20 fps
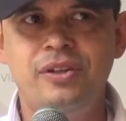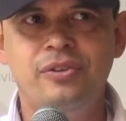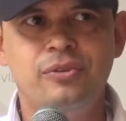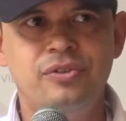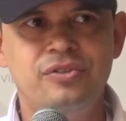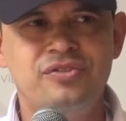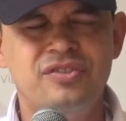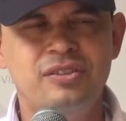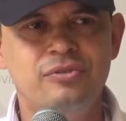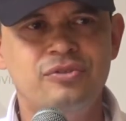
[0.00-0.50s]

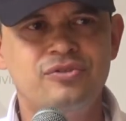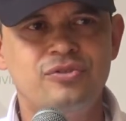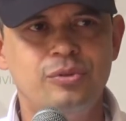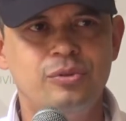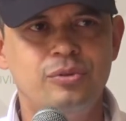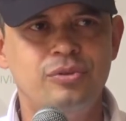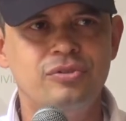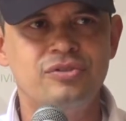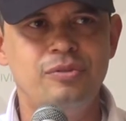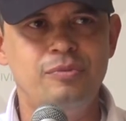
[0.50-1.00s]
Entonces
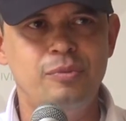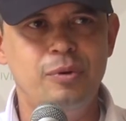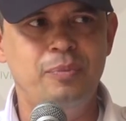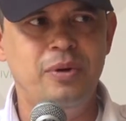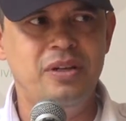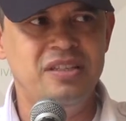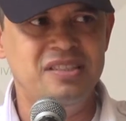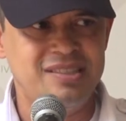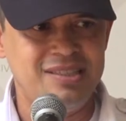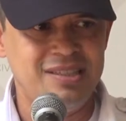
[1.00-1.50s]
nosotros como
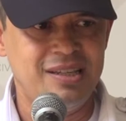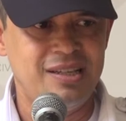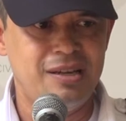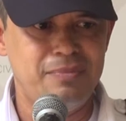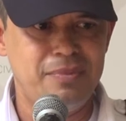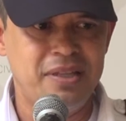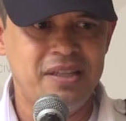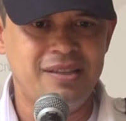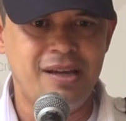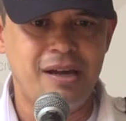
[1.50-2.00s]
policía
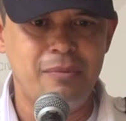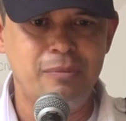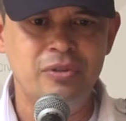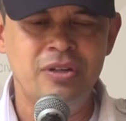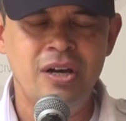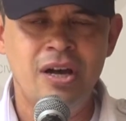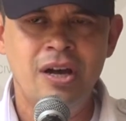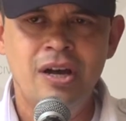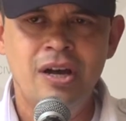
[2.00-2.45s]
lamentamos